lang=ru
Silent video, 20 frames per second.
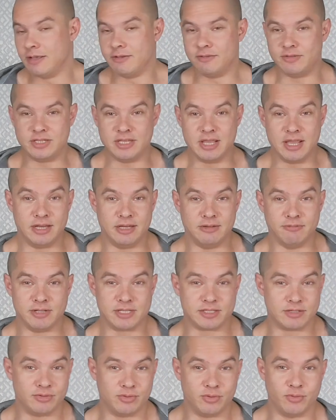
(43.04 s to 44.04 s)
Все они в
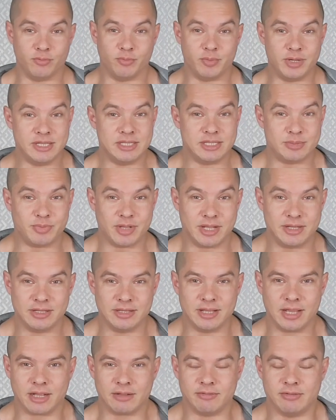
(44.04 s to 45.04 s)
основном, в принципе,
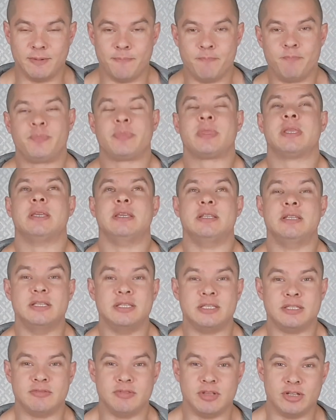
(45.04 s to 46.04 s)
одинаковые.
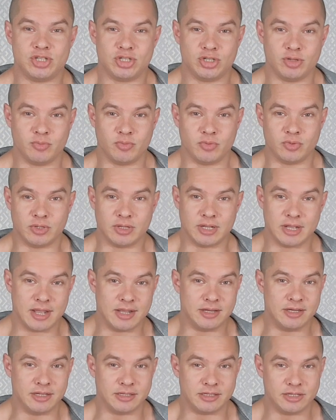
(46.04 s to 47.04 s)
Единственное, чем
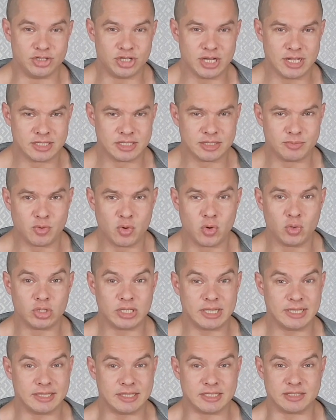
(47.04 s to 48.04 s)
они отличаться
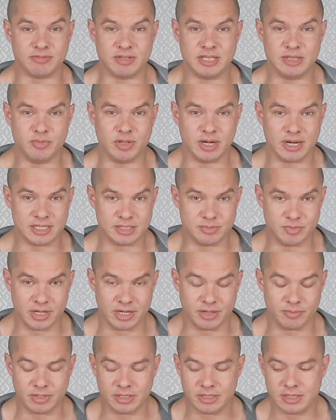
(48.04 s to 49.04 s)
могут, это своими
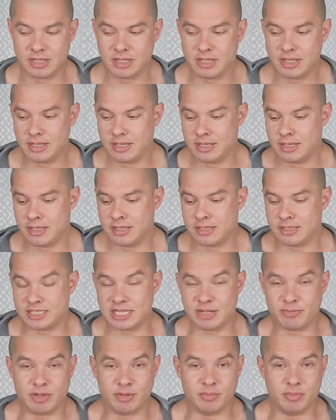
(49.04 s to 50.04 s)
размерами.
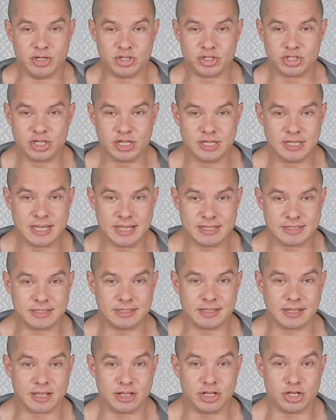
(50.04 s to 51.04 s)
Самые большие яйца,
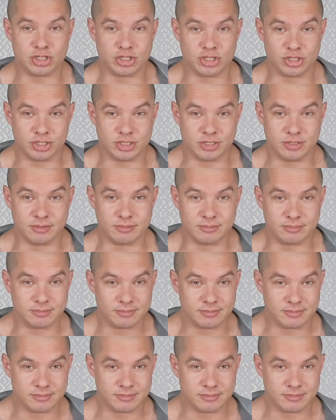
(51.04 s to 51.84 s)
это, конечно же,